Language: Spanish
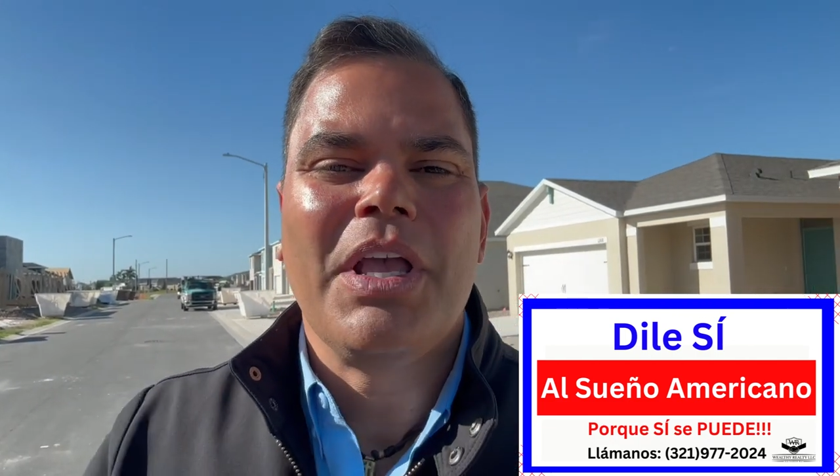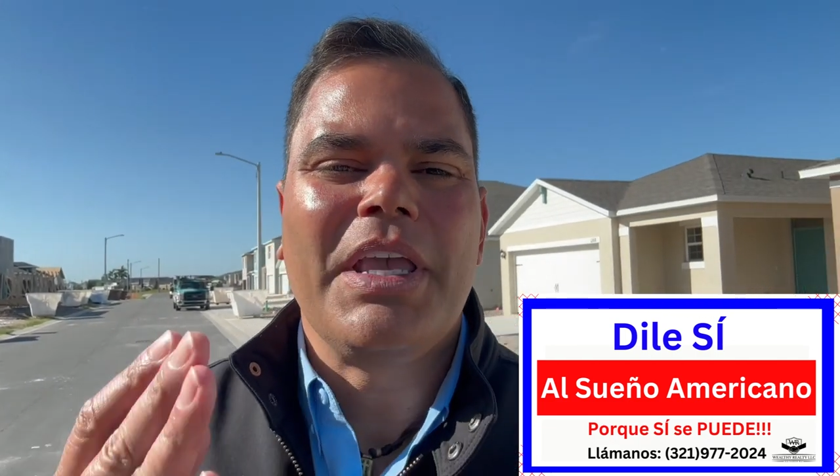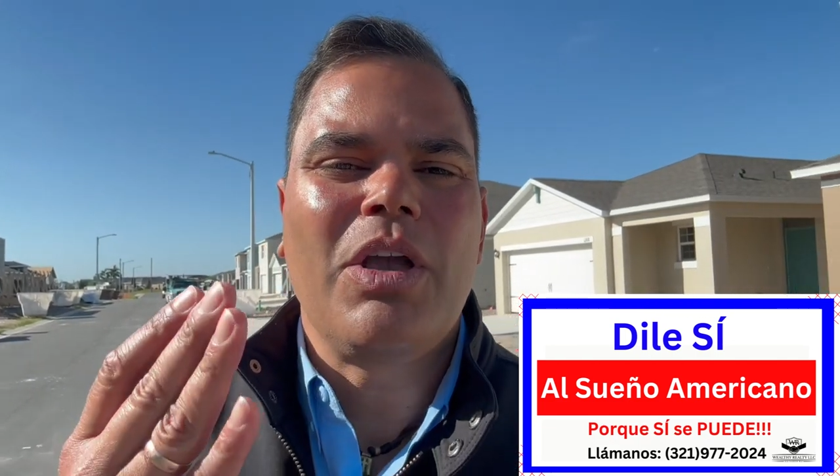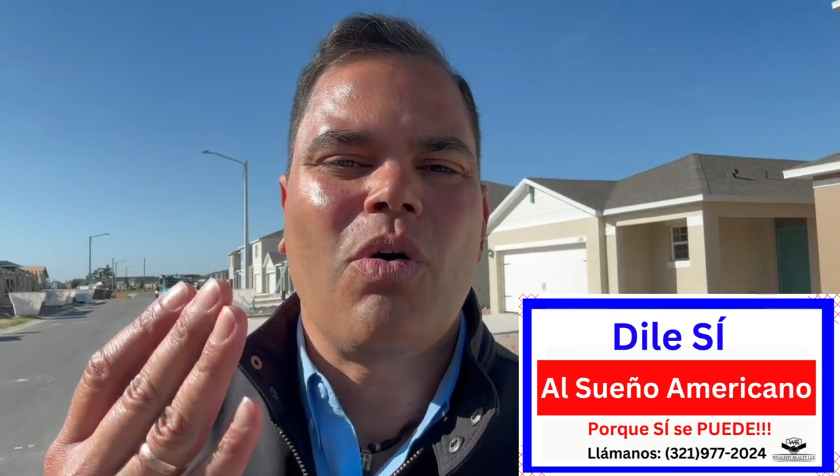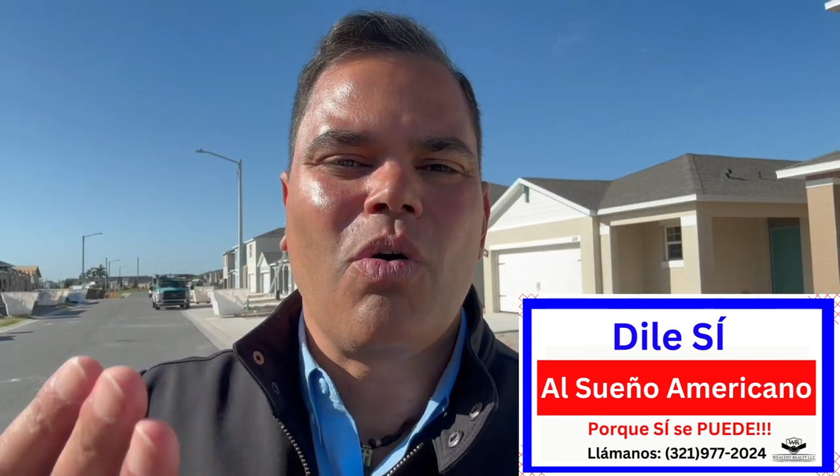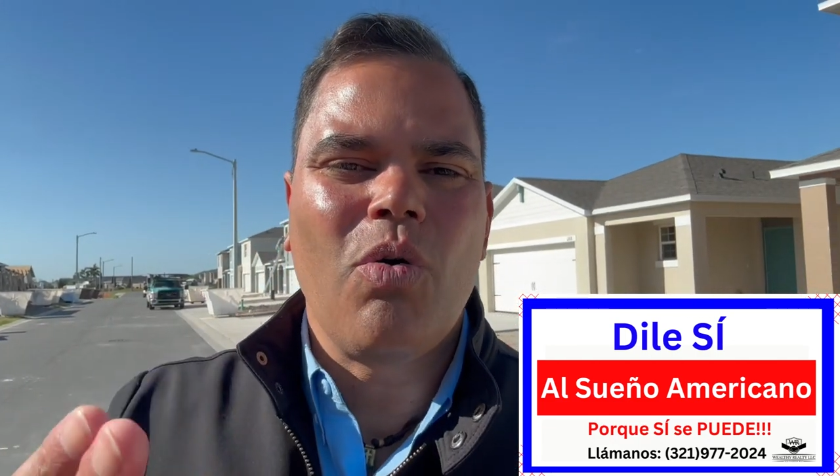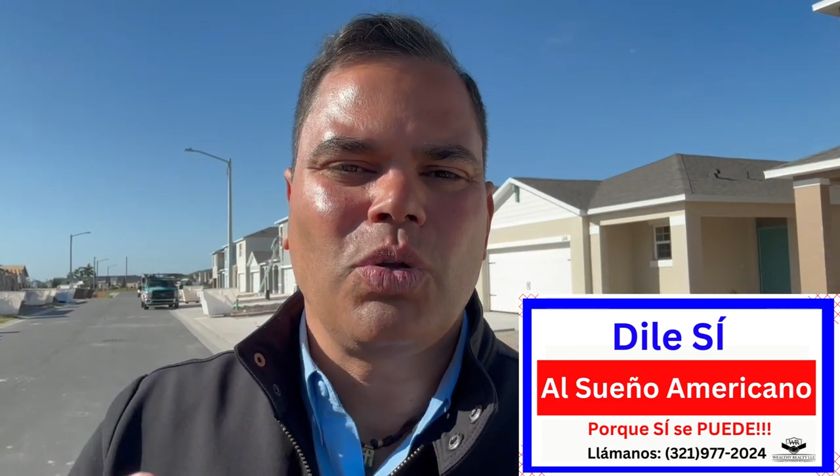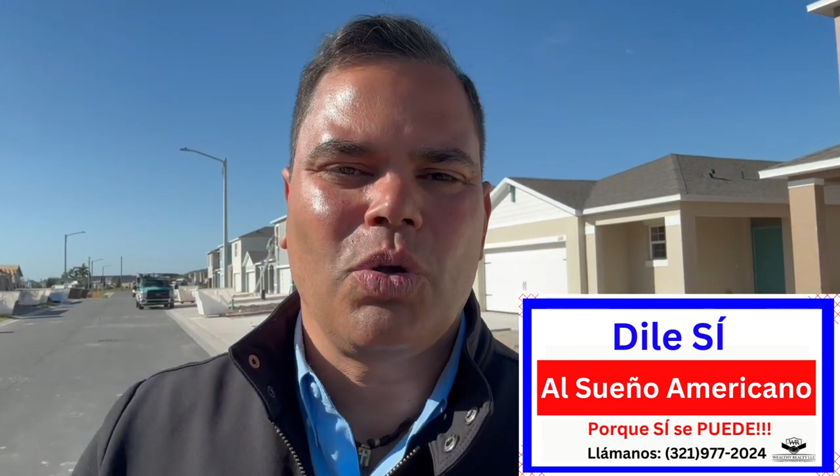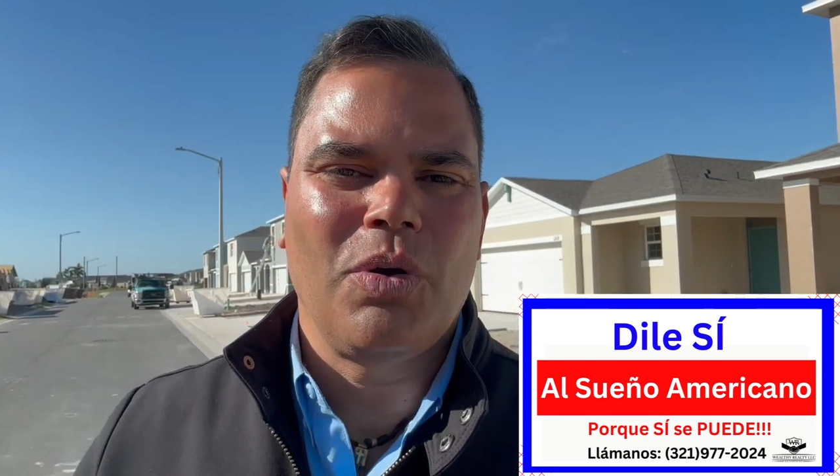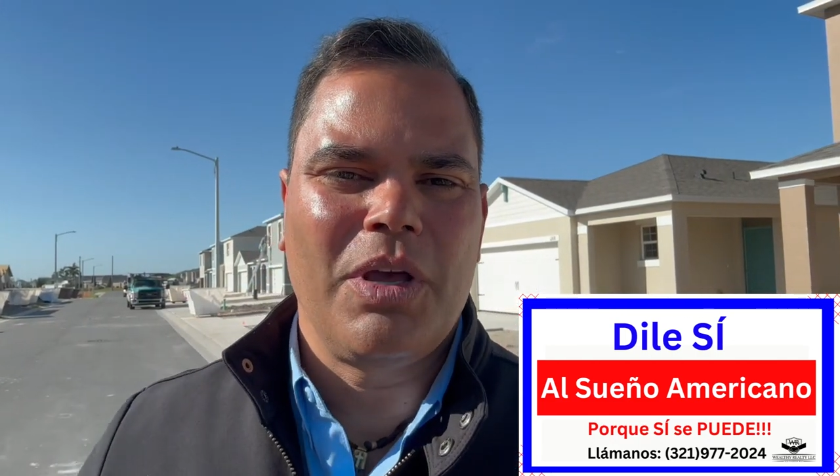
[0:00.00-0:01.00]
y con
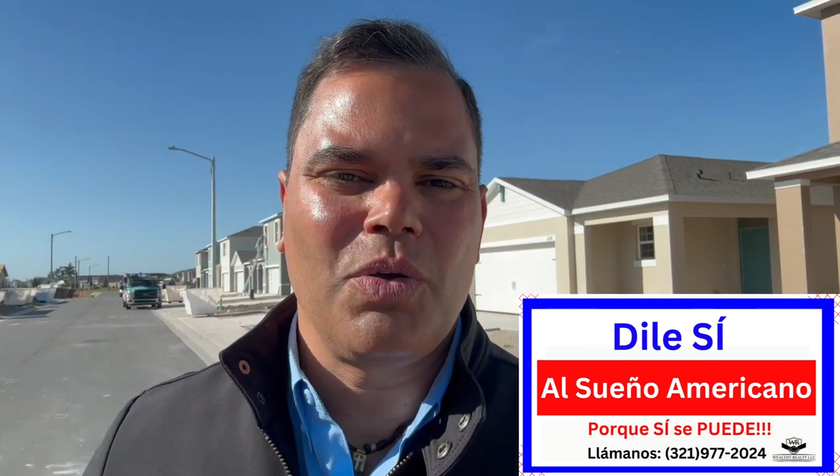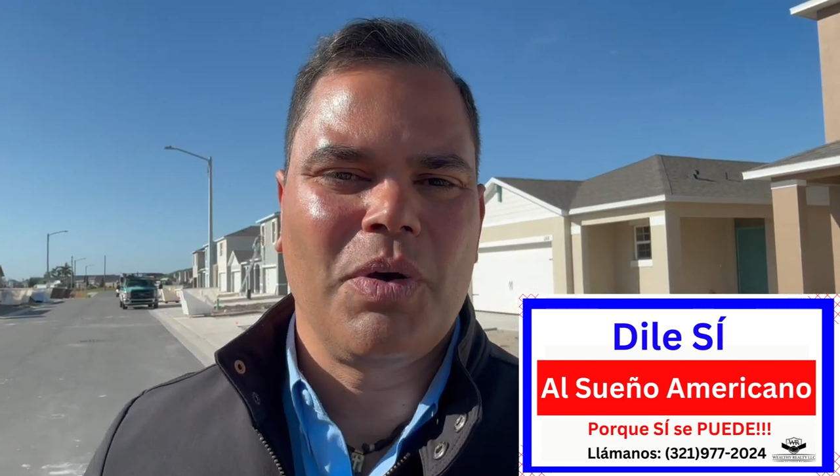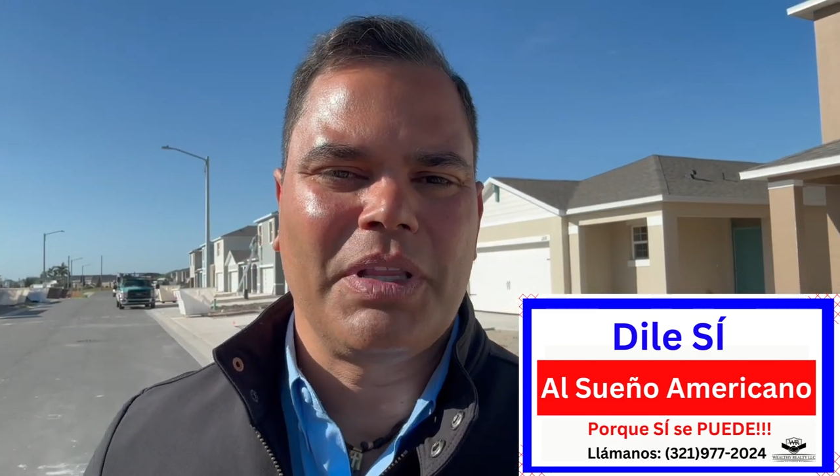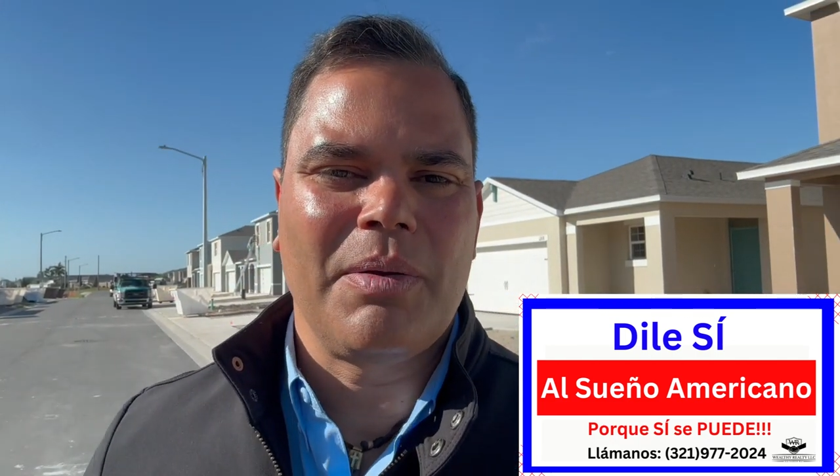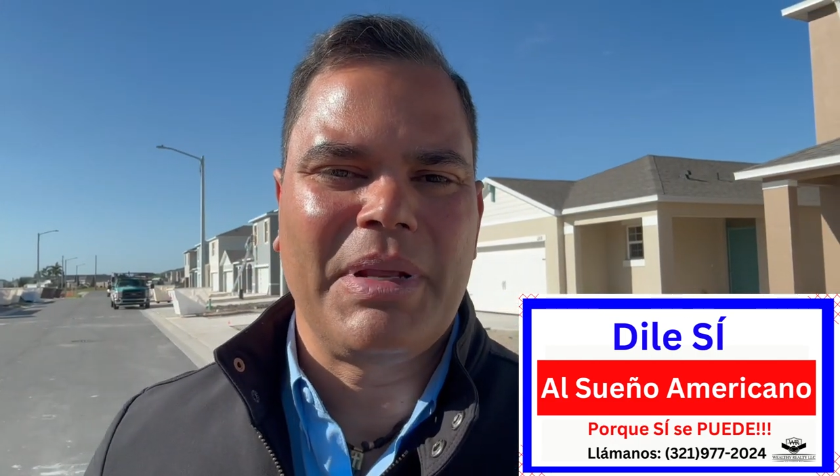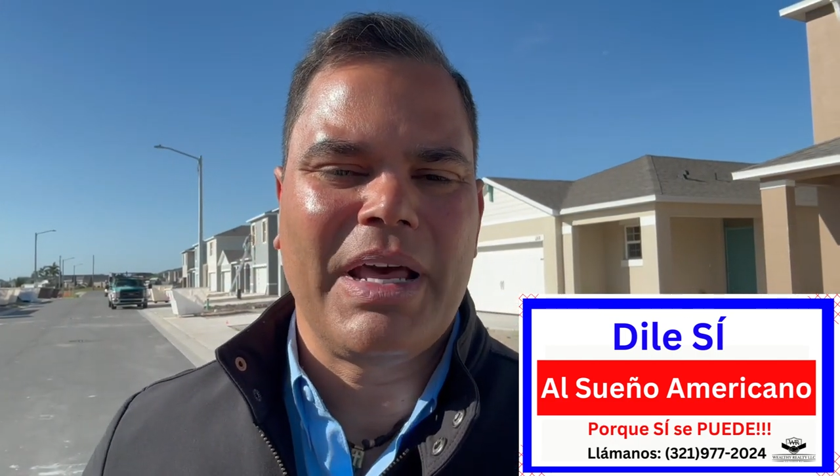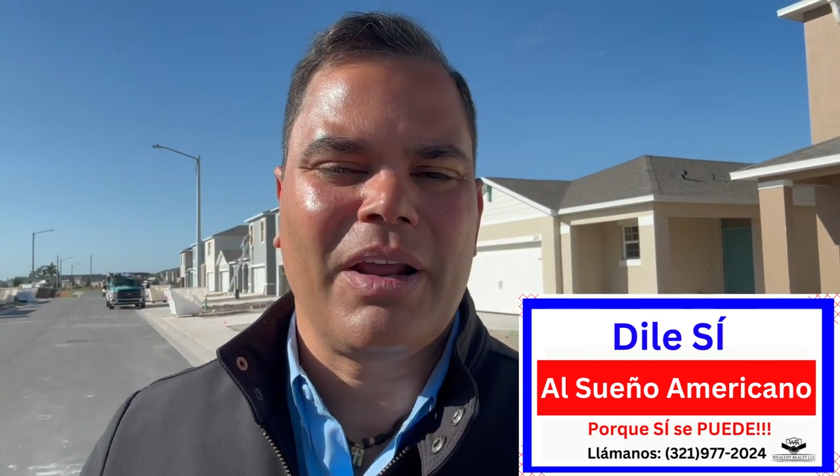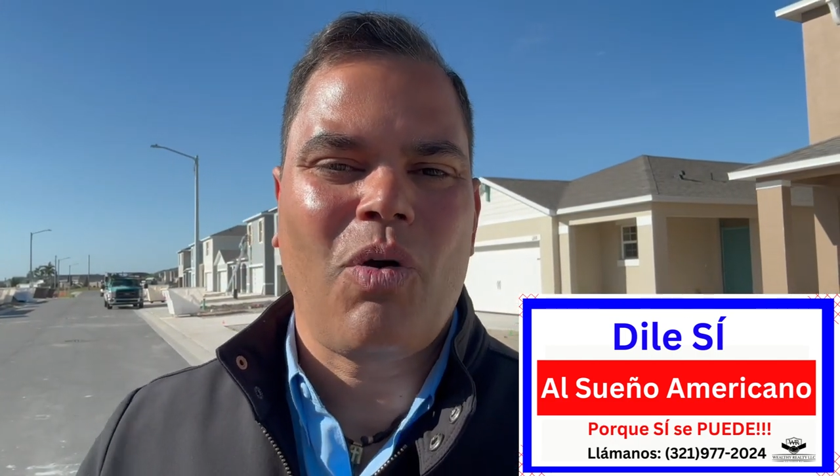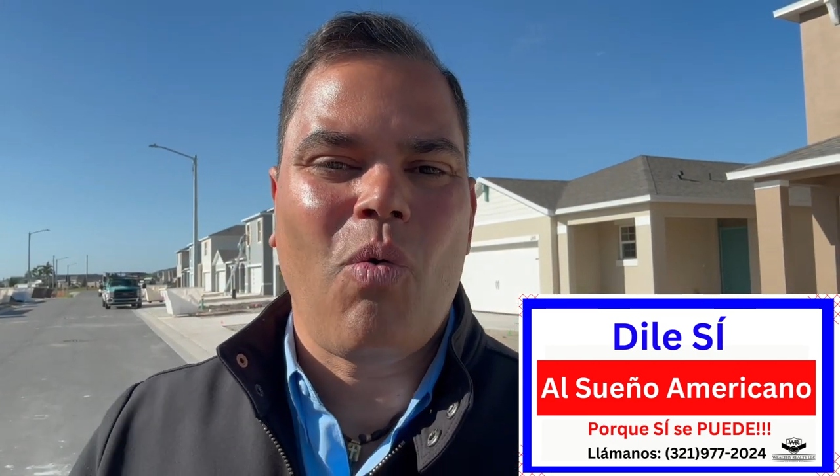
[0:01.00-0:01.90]
gusto yo le ayudo a determinar